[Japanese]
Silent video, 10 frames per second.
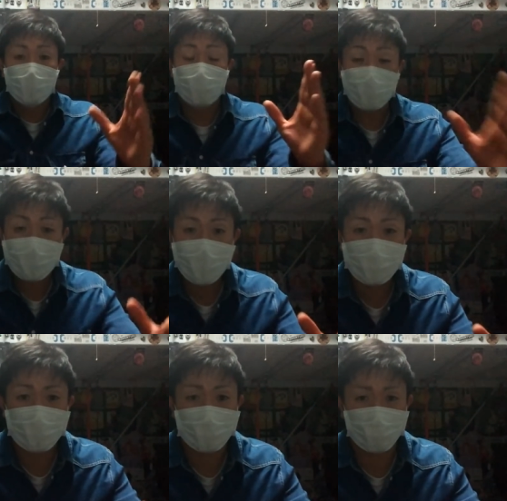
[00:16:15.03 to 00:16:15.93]
びっし
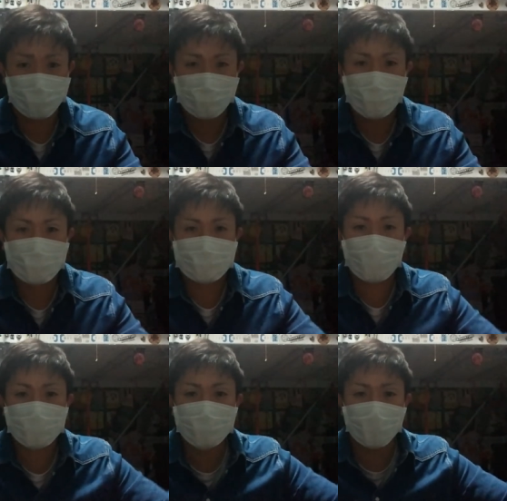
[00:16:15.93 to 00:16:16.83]
りついてるとこって、
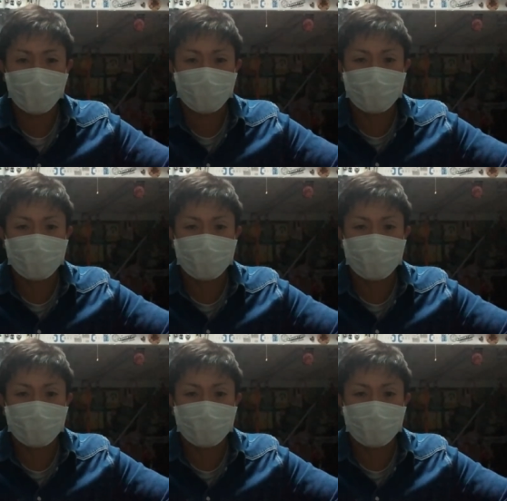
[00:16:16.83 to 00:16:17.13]
柵がね、